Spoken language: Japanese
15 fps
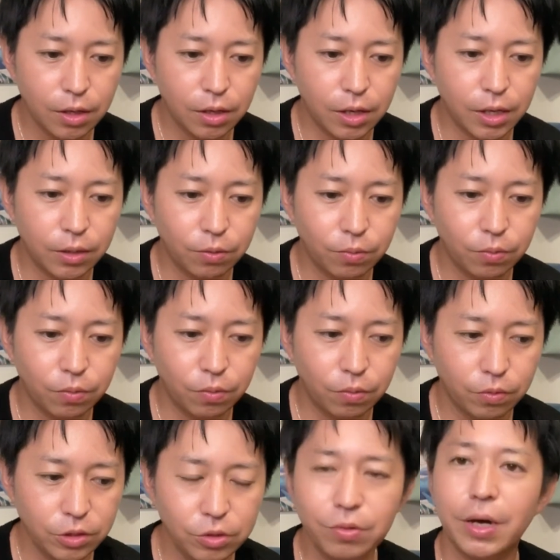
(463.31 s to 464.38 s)
あ
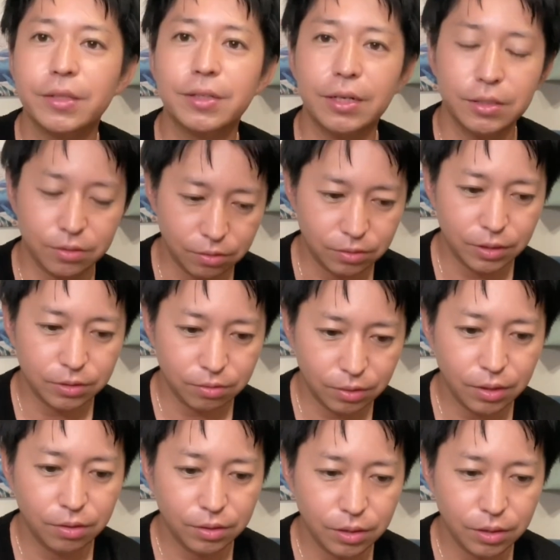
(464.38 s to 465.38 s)
のー、強かったりするんですよね。